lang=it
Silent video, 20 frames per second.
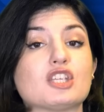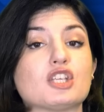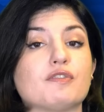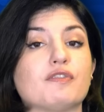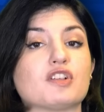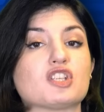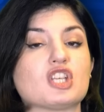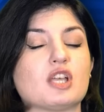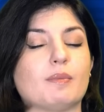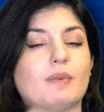
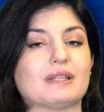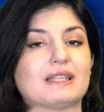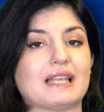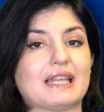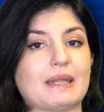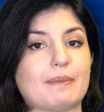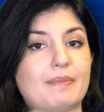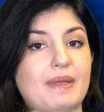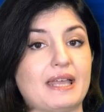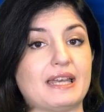ci facciamo
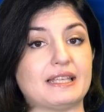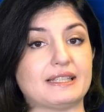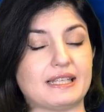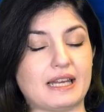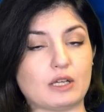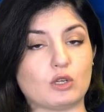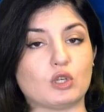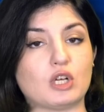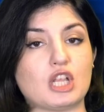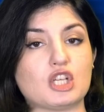andare bene
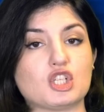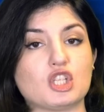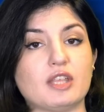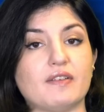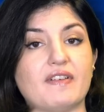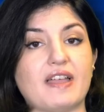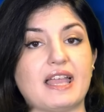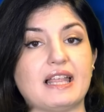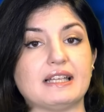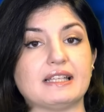Dragon Age
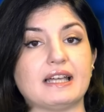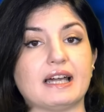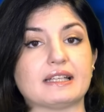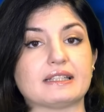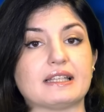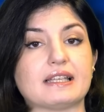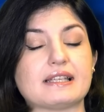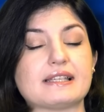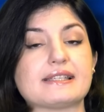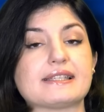The
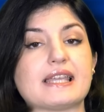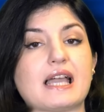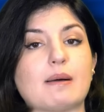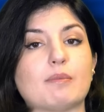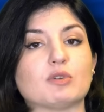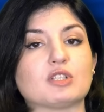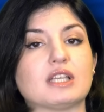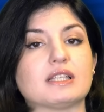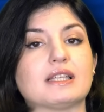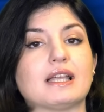Velgard
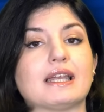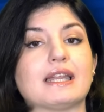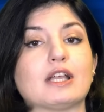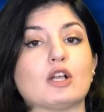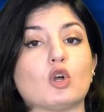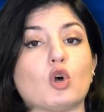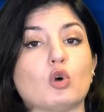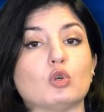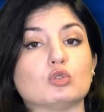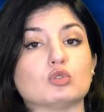rischiamo di andare
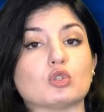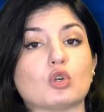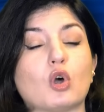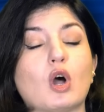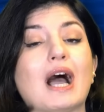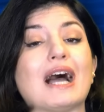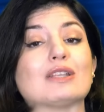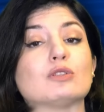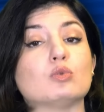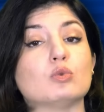incontro
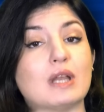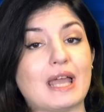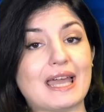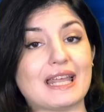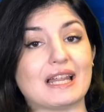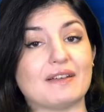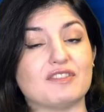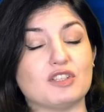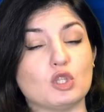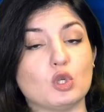contro ad
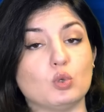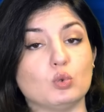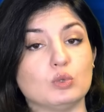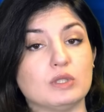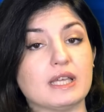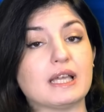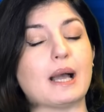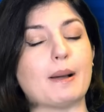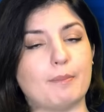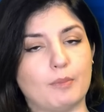un'era
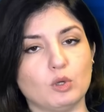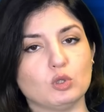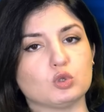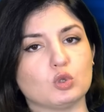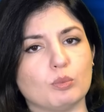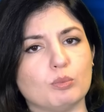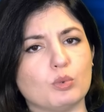videoludica molto